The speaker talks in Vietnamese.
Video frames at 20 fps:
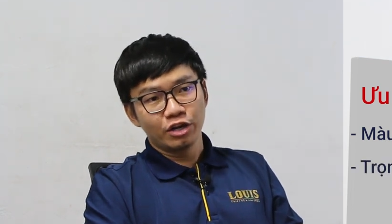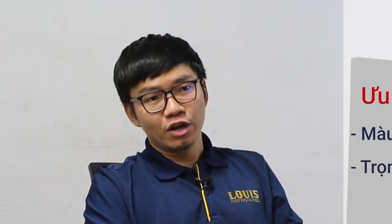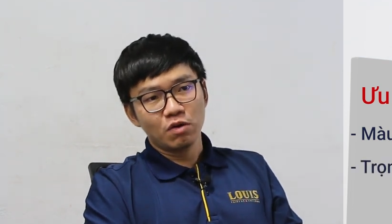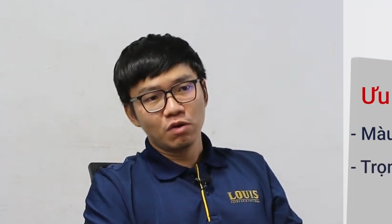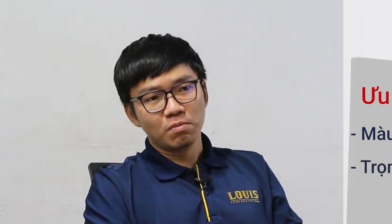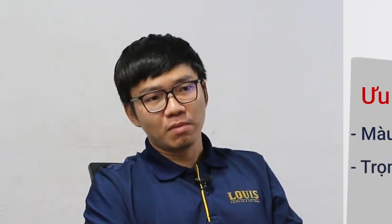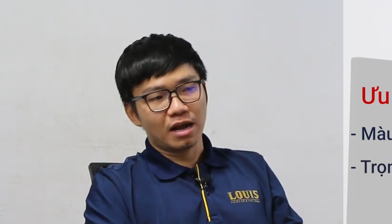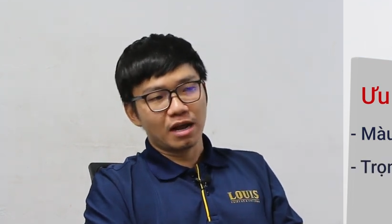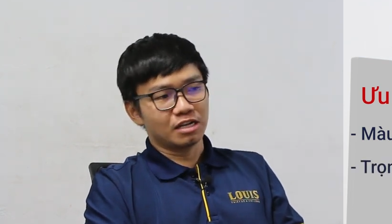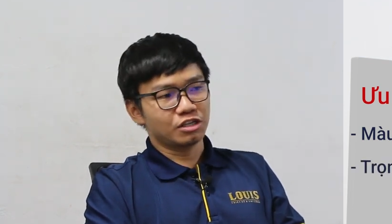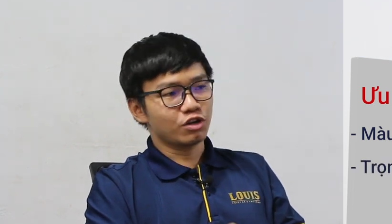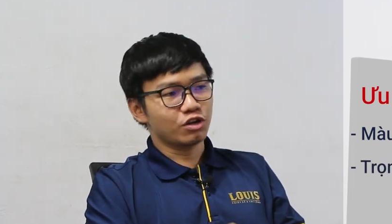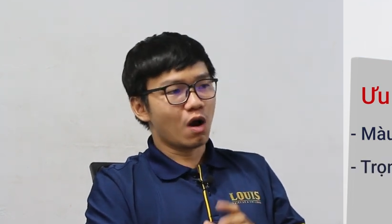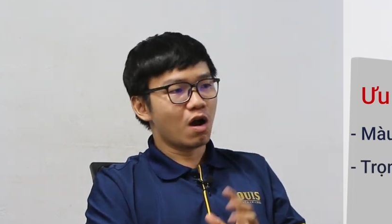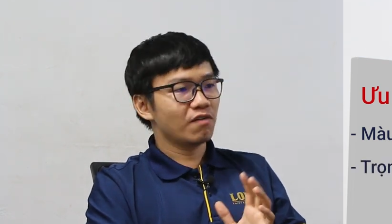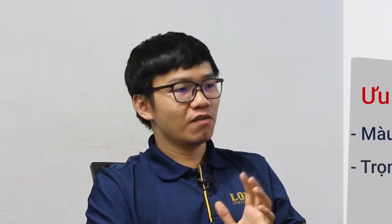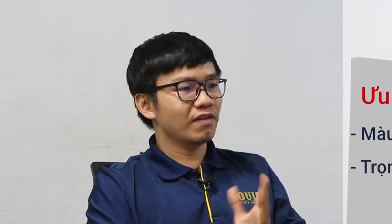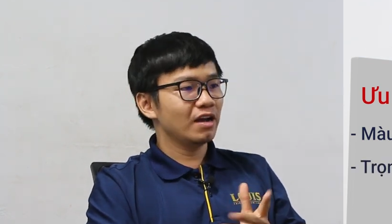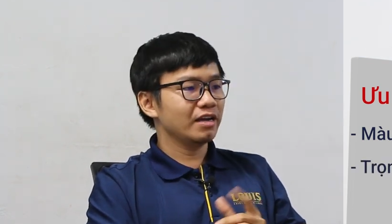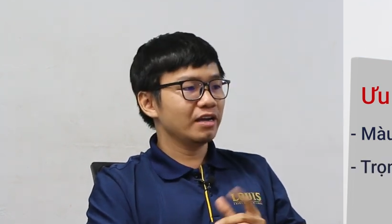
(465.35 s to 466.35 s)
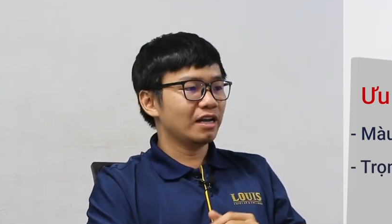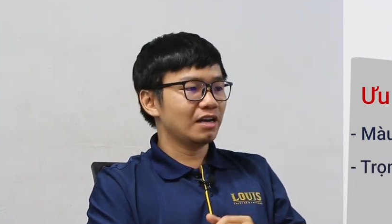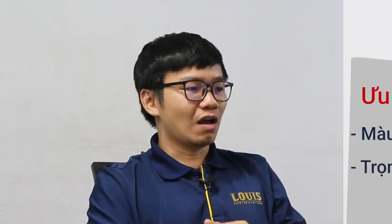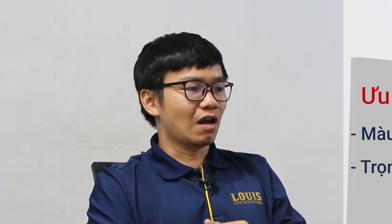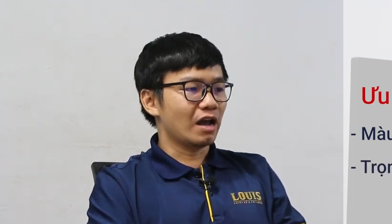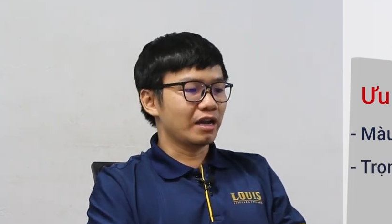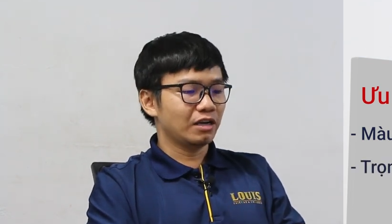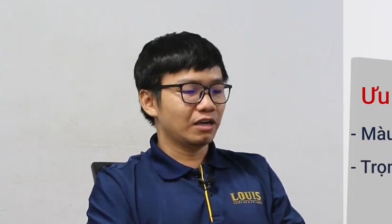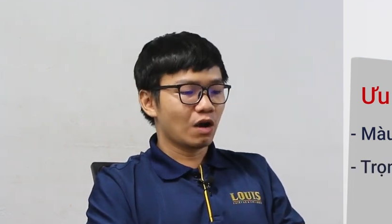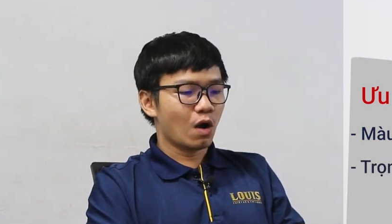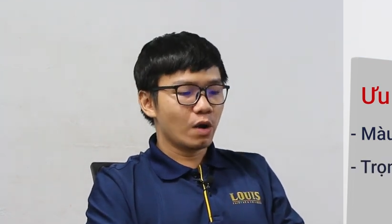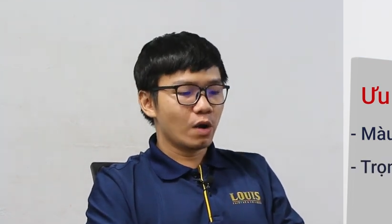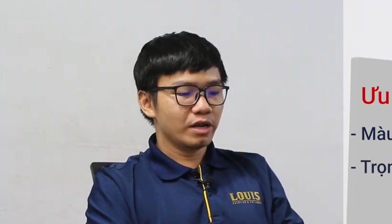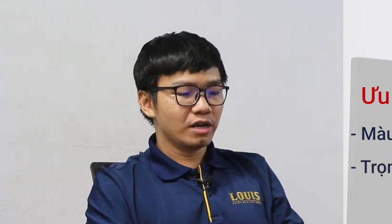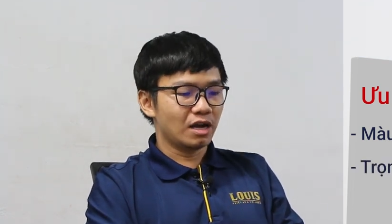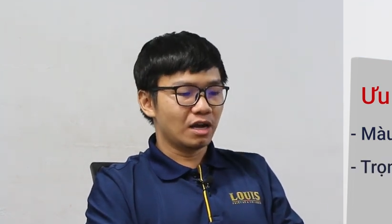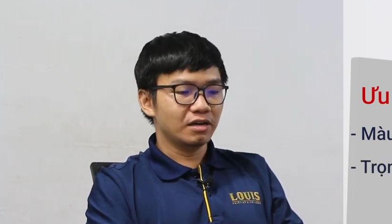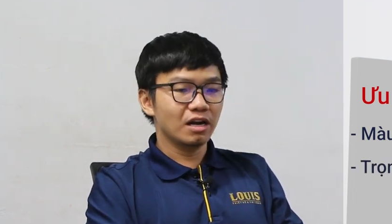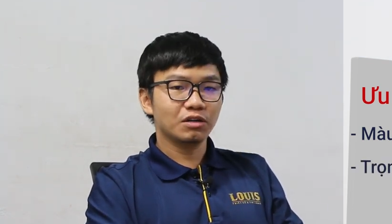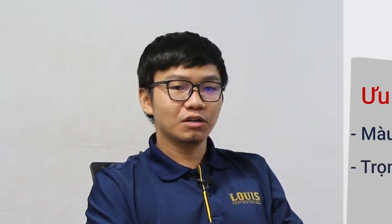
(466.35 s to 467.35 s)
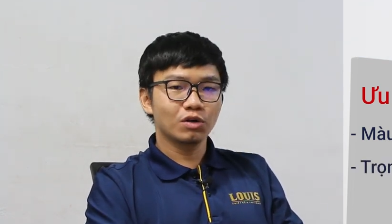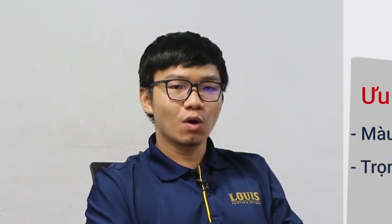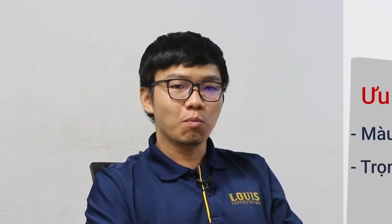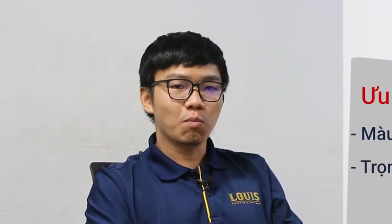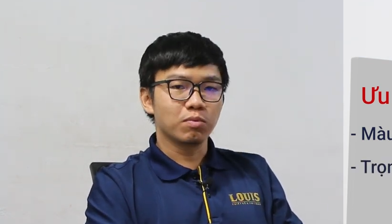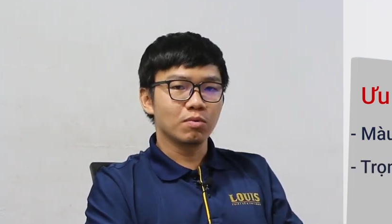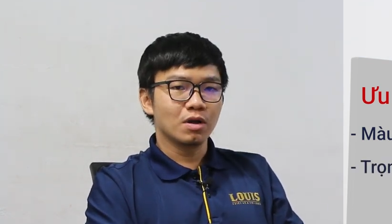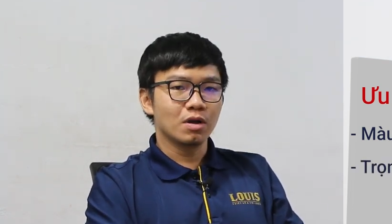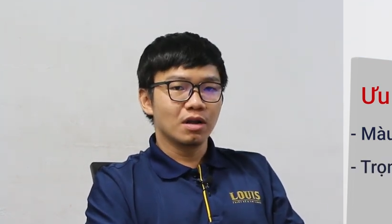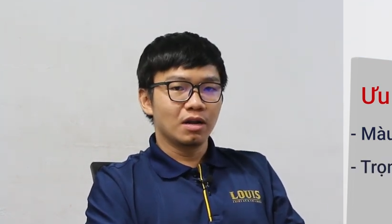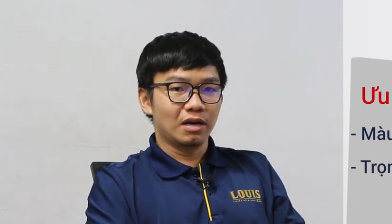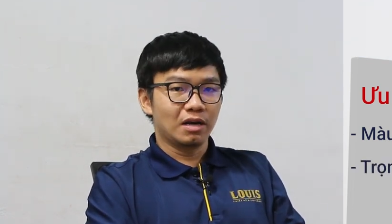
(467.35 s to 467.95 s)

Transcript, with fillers: nếu mà so với cái loại ngói đất nung